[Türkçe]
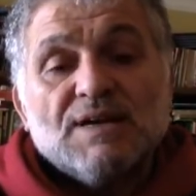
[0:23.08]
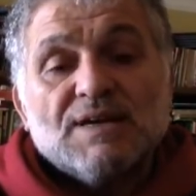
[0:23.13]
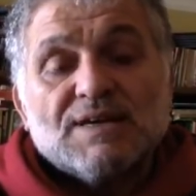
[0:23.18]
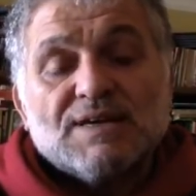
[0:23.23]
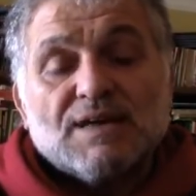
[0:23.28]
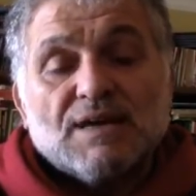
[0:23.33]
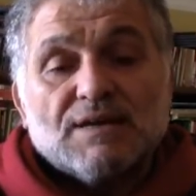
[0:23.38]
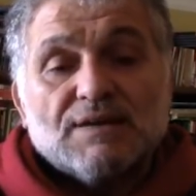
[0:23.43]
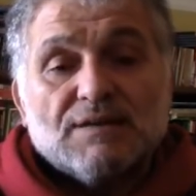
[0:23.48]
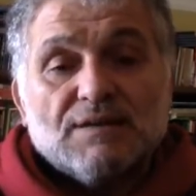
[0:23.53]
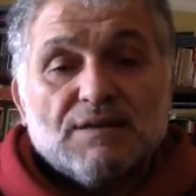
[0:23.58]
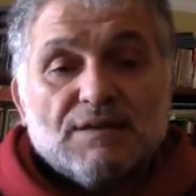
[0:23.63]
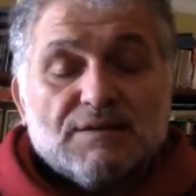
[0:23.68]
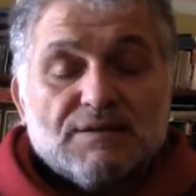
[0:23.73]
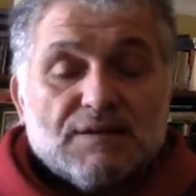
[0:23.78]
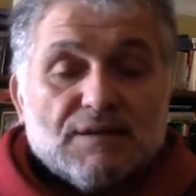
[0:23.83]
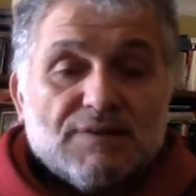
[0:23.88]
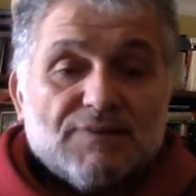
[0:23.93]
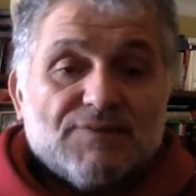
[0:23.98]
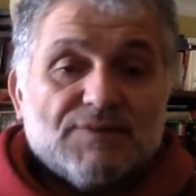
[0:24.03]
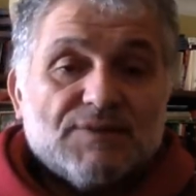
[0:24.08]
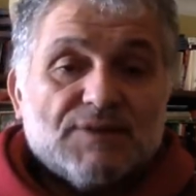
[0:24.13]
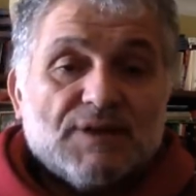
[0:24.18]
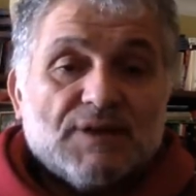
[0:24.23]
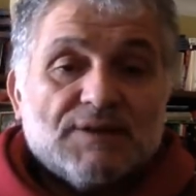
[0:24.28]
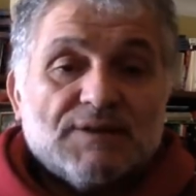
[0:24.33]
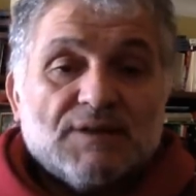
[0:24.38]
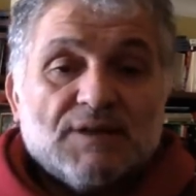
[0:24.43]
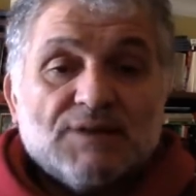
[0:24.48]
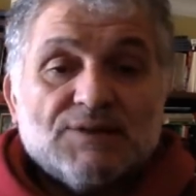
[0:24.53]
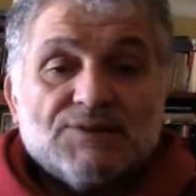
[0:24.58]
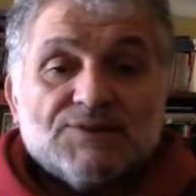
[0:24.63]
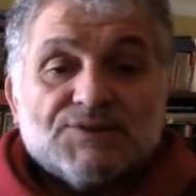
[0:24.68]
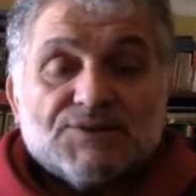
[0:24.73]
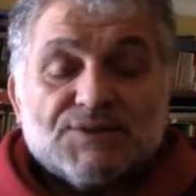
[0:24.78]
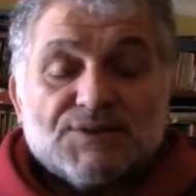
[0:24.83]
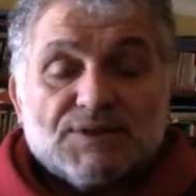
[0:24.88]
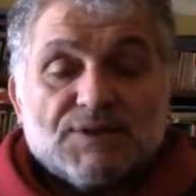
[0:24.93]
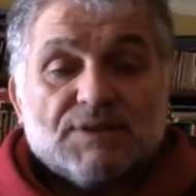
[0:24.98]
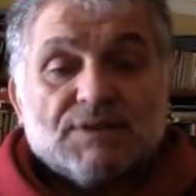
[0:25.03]
kendileri tarafından
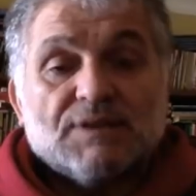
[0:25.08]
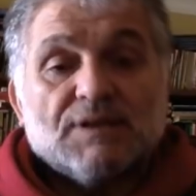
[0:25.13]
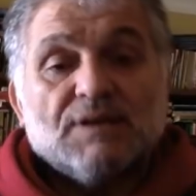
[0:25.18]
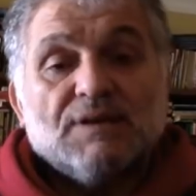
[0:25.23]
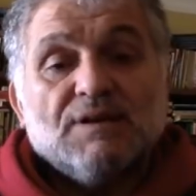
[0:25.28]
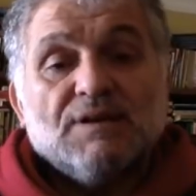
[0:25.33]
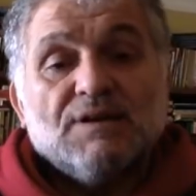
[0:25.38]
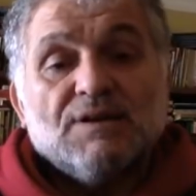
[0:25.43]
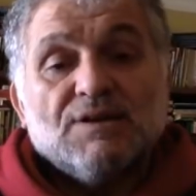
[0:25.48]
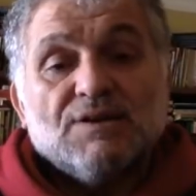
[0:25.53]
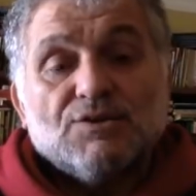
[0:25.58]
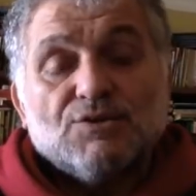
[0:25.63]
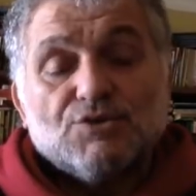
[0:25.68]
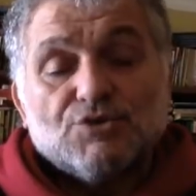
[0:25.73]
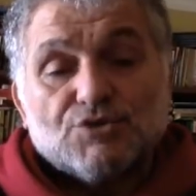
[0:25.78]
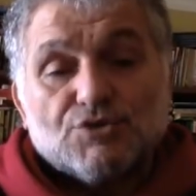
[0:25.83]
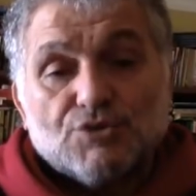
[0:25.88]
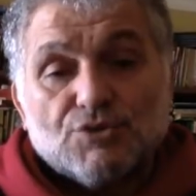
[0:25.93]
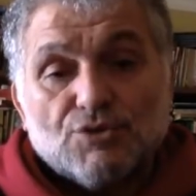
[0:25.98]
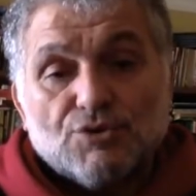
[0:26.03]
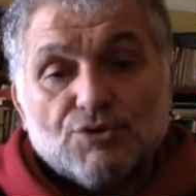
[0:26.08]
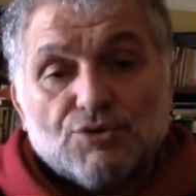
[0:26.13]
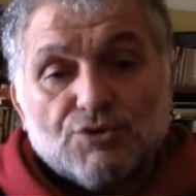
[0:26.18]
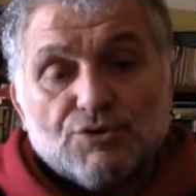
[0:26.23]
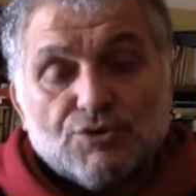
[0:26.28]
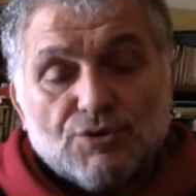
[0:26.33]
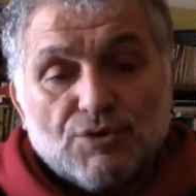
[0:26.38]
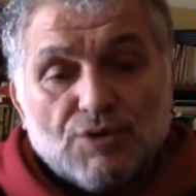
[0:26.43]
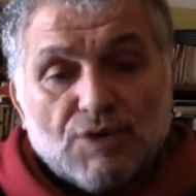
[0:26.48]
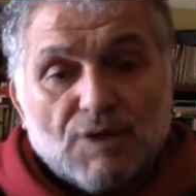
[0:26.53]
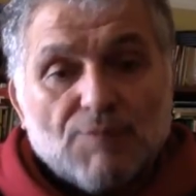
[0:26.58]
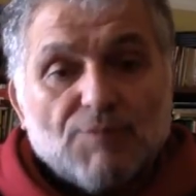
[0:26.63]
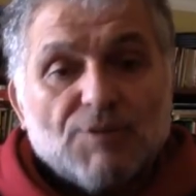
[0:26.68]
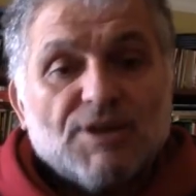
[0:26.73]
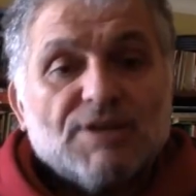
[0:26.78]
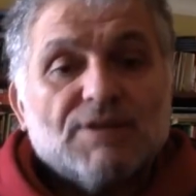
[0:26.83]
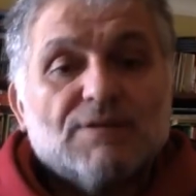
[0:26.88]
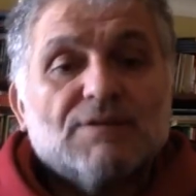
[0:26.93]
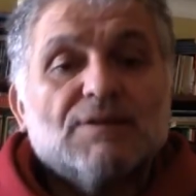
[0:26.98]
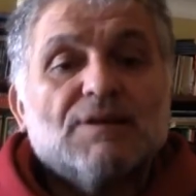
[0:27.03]
yanlışlıkla düşürüldüğünü
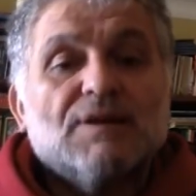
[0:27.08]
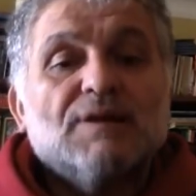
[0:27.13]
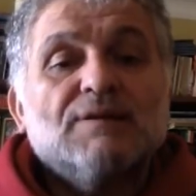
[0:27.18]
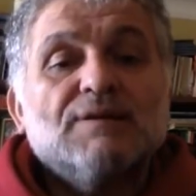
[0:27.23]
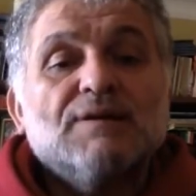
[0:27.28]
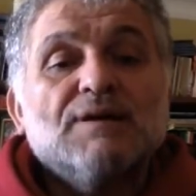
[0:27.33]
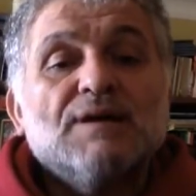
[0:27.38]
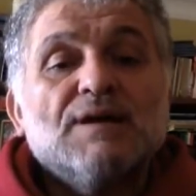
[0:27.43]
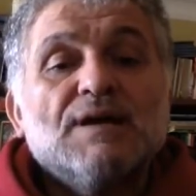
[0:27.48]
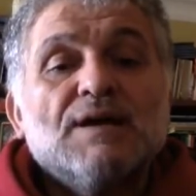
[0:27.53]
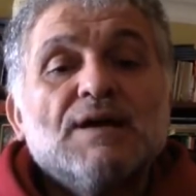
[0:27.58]
kabul ettiler.